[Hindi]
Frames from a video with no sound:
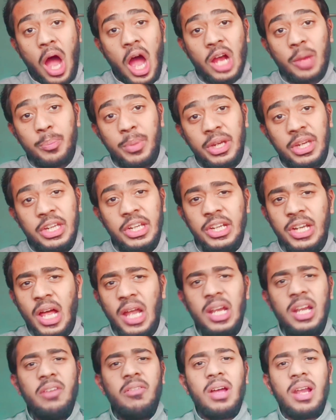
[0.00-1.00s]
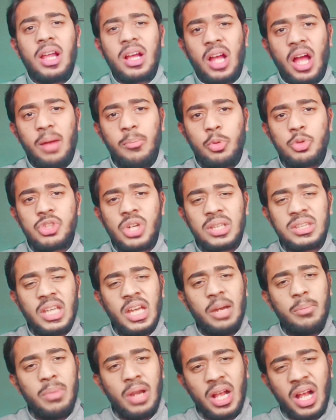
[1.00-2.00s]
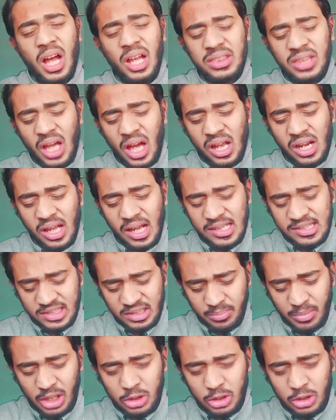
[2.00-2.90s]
तो आग में घी डालने वाला काम हो जाता है हम लगातार